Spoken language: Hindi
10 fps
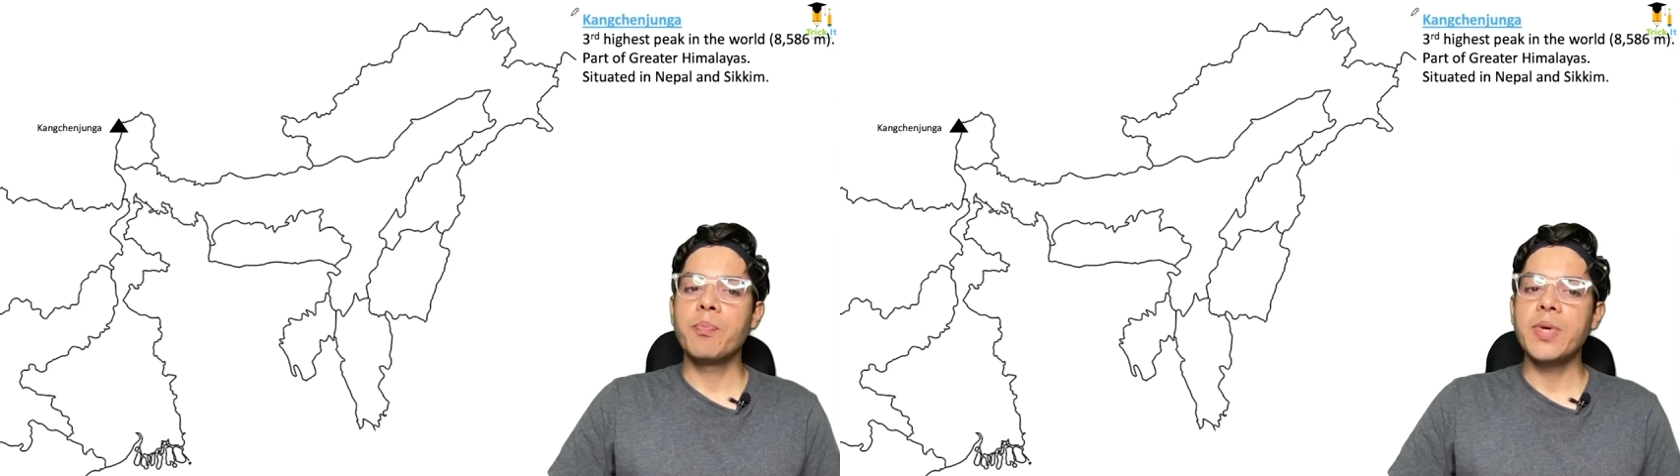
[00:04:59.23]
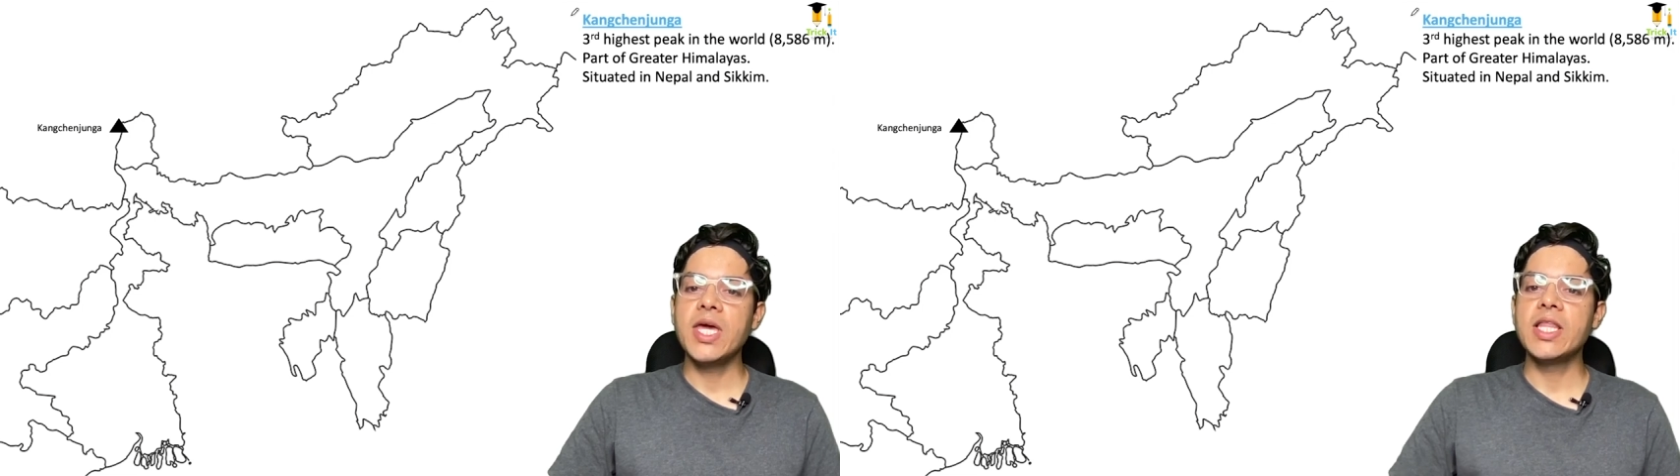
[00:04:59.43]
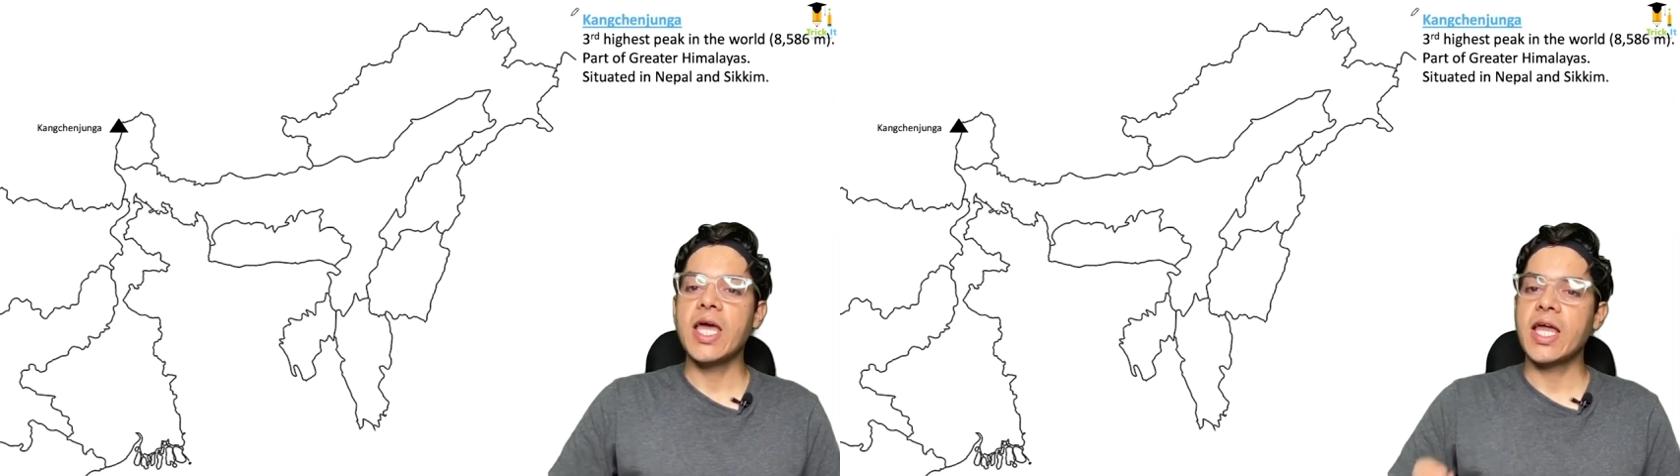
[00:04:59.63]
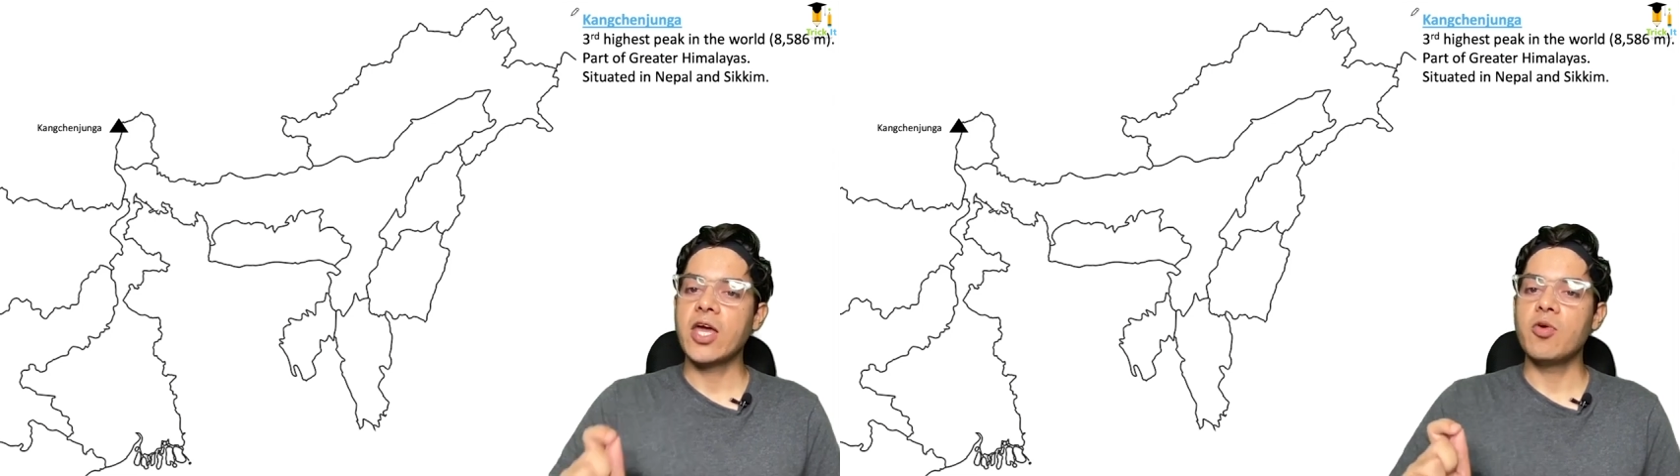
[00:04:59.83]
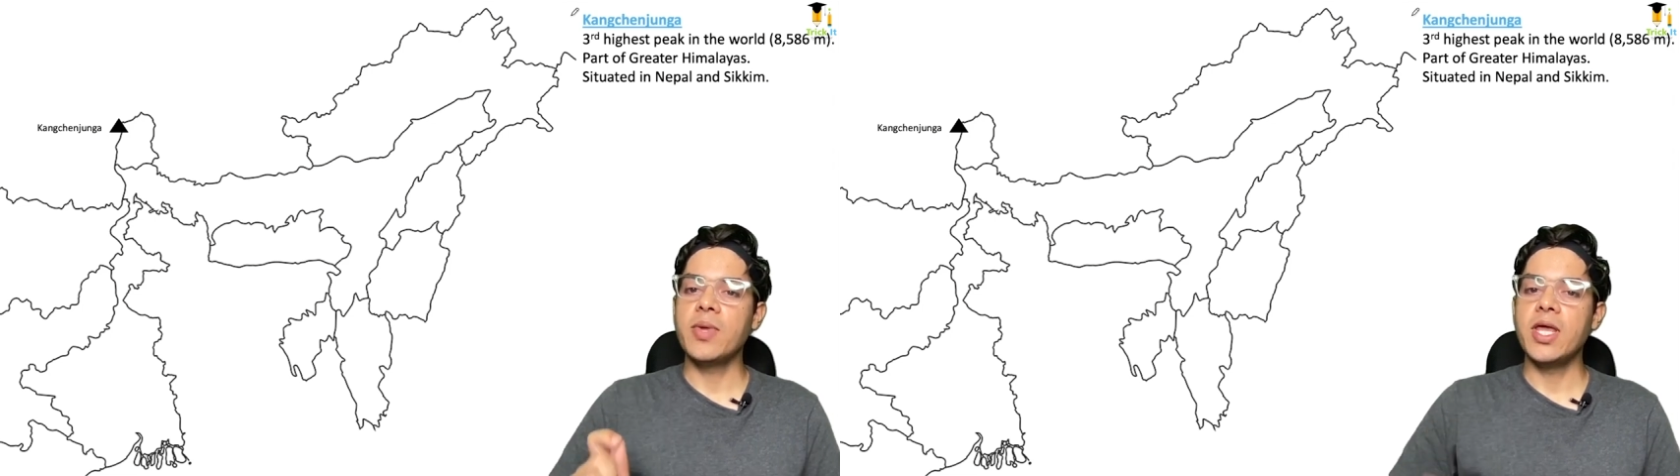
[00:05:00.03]
पीक
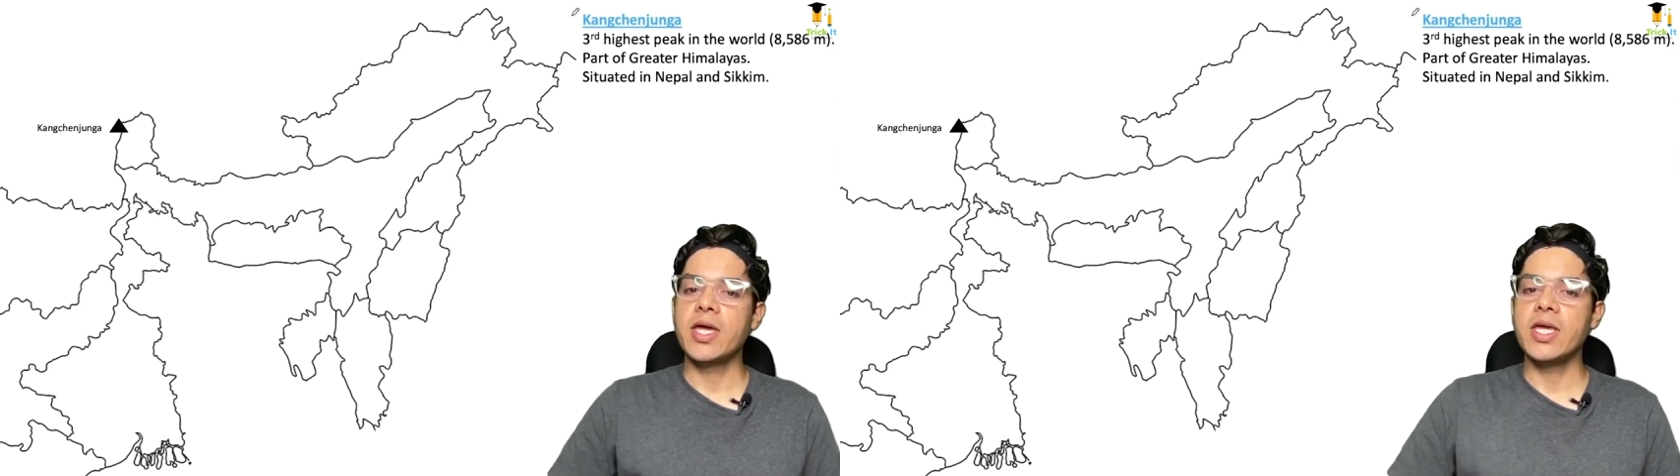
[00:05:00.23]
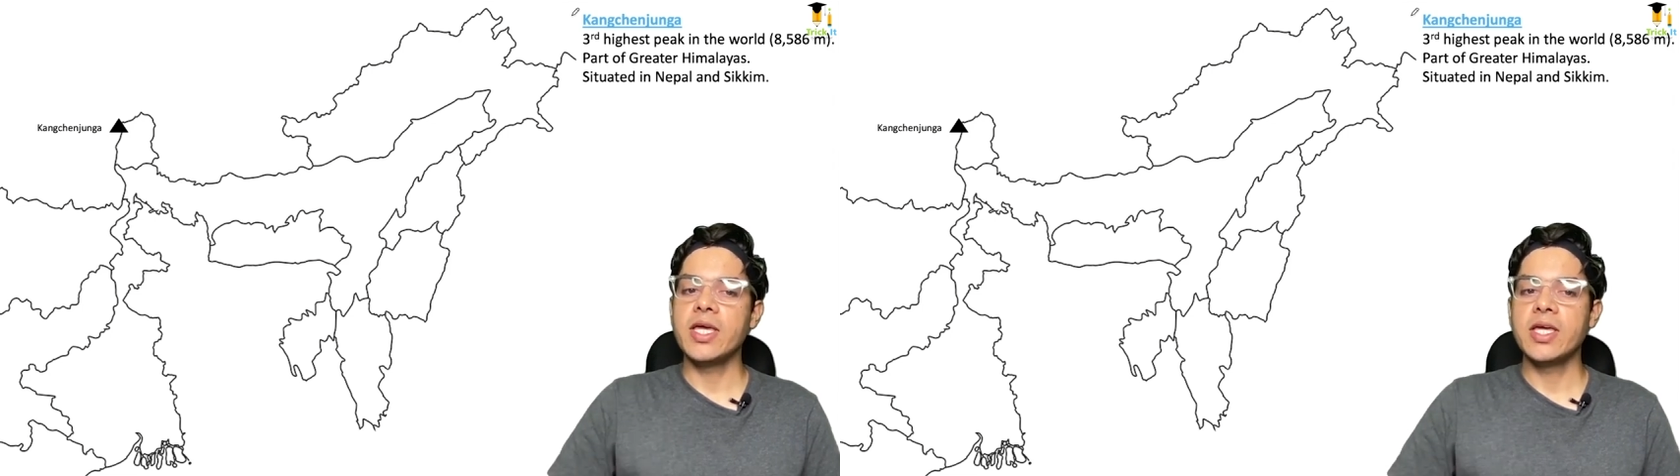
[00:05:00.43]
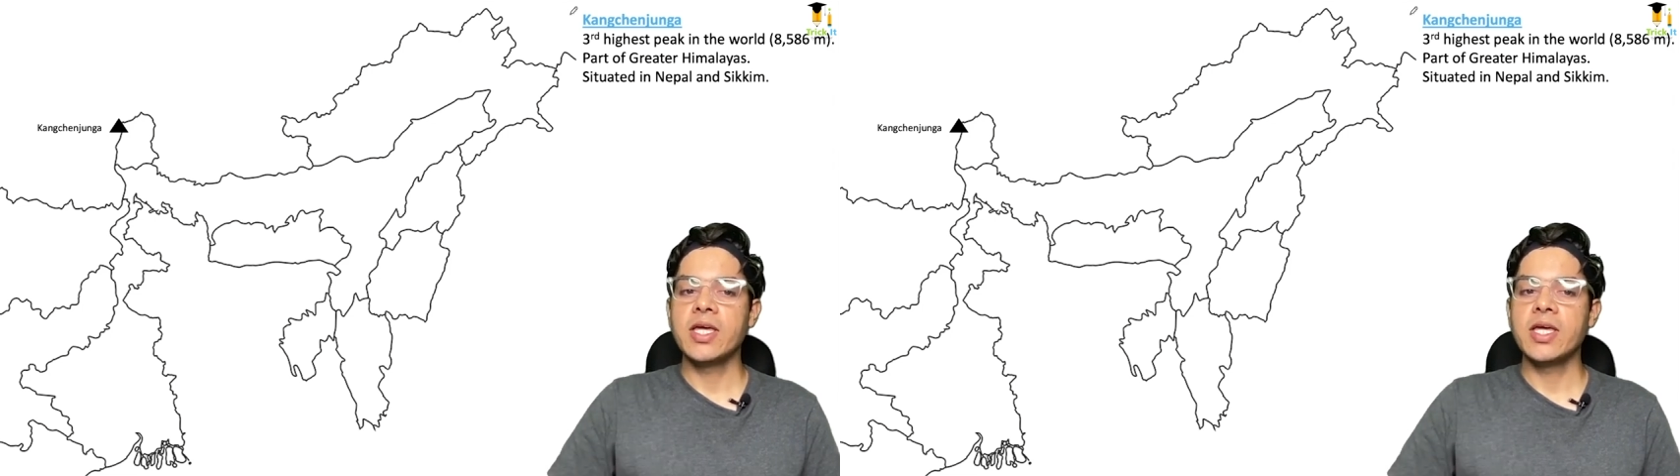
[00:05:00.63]
देखने को मिलेगी